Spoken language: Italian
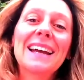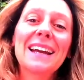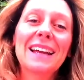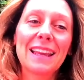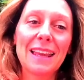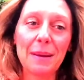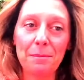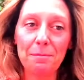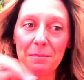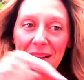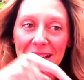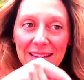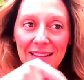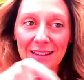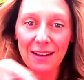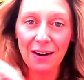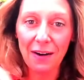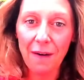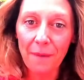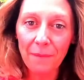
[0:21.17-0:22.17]
che
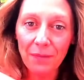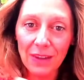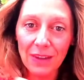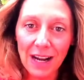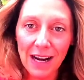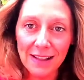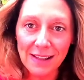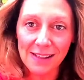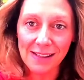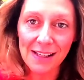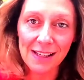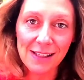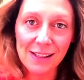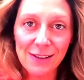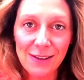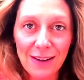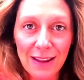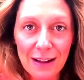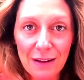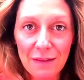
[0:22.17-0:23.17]
metterò nella
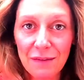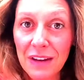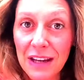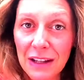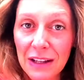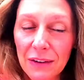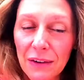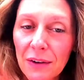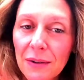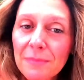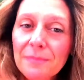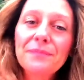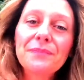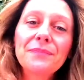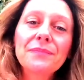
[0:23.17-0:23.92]
descrizione del video